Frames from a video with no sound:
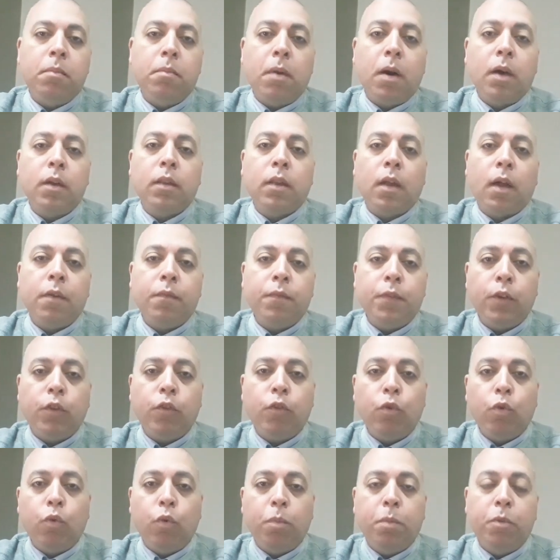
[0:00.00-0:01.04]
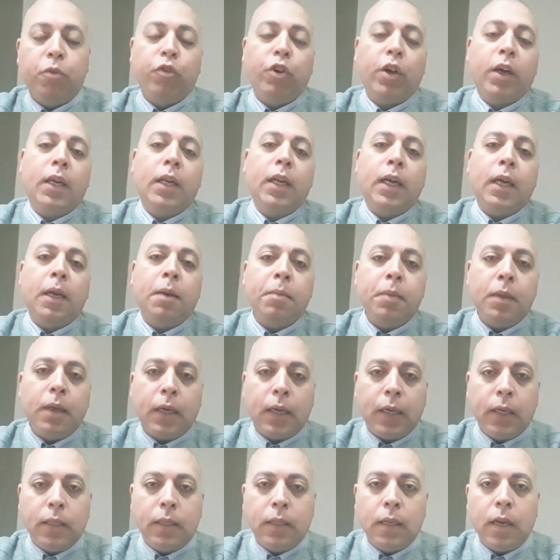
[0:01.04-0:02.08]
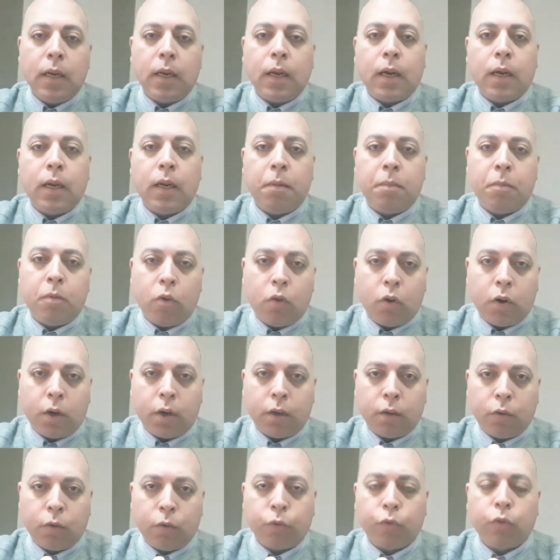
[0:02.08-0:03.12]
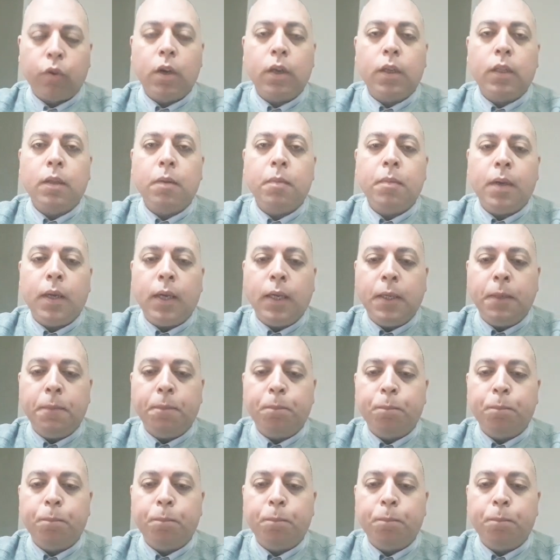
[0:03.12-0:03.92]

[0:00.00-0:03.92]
مقطع فيديو بشكل كبير جدا على مواقع التواصل الاجتماعي